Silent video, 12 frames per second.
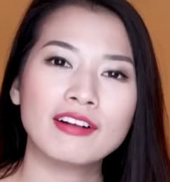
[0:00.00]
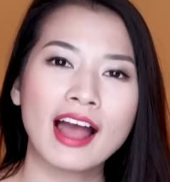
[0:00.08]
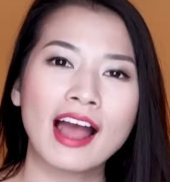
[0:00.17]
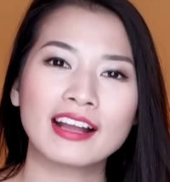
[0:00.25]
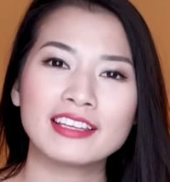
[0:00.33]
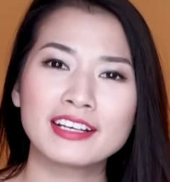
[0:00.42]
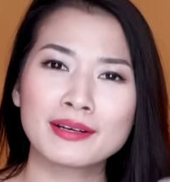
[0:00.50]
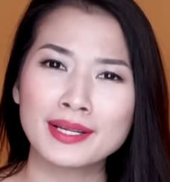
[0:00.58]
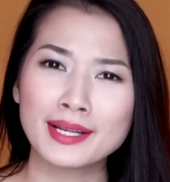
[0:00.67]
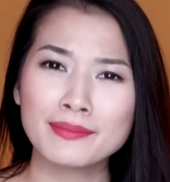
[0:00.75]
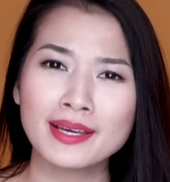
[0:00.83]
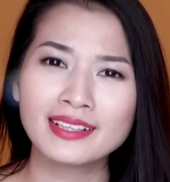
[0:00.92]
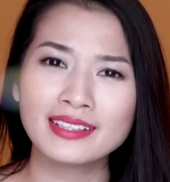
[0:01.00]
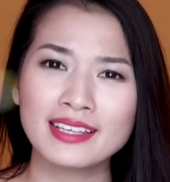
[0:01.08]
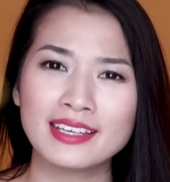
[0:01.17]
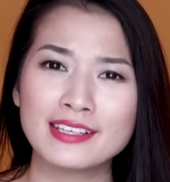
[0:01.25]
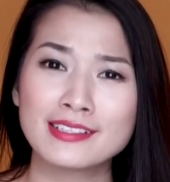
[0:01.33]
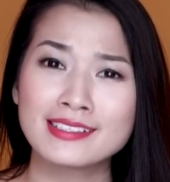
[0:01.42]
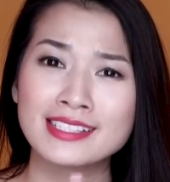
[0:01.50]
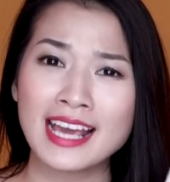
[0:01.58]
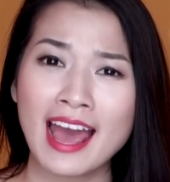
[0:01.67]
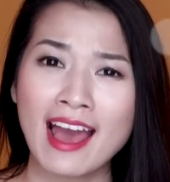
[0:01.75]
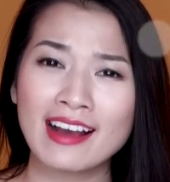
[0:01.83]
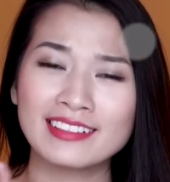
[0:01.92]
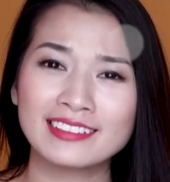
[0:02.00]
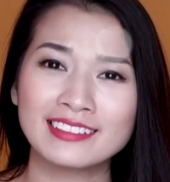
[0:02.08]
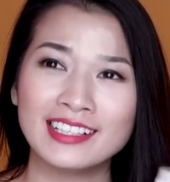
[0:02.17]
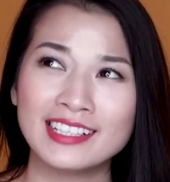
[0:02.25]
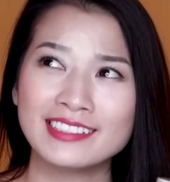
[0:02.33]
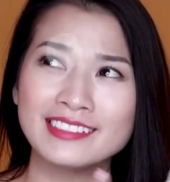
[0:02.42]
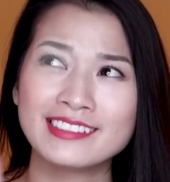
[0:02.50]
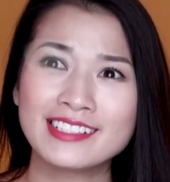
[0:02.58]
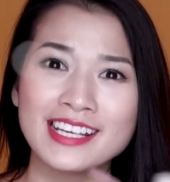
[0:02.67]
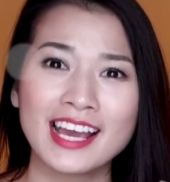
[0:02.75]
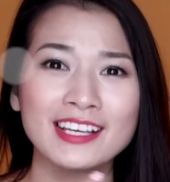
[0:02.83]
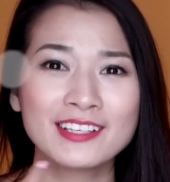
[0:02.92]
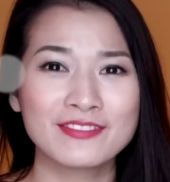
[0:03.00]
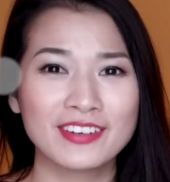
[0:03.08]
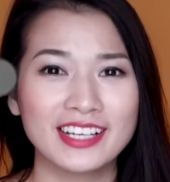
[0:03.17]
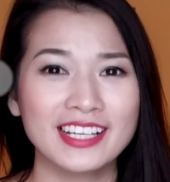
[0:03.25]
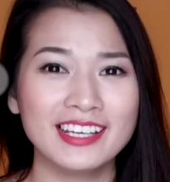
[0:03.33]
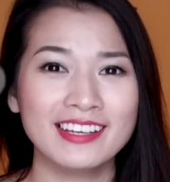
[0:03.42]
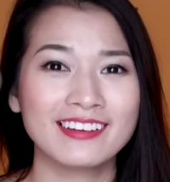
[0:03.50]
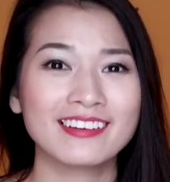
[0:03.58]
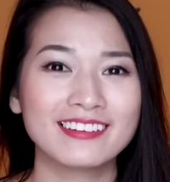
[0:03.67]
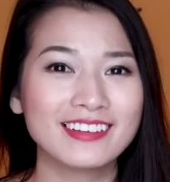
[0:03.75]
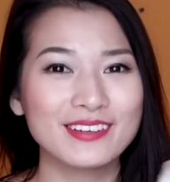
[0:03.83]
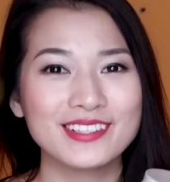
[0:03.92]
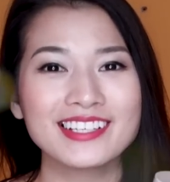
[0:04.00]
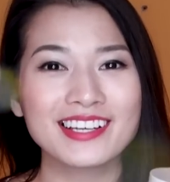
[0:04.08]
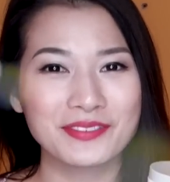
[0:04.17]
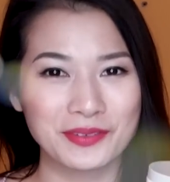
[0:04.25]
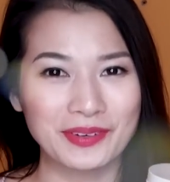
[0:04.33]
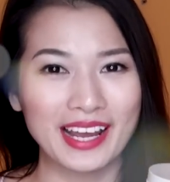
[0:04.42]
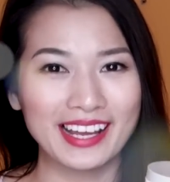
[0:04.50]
và như các bạn đã biết thì Trang, Linh, Trinh và Ly đều thích sản phẩm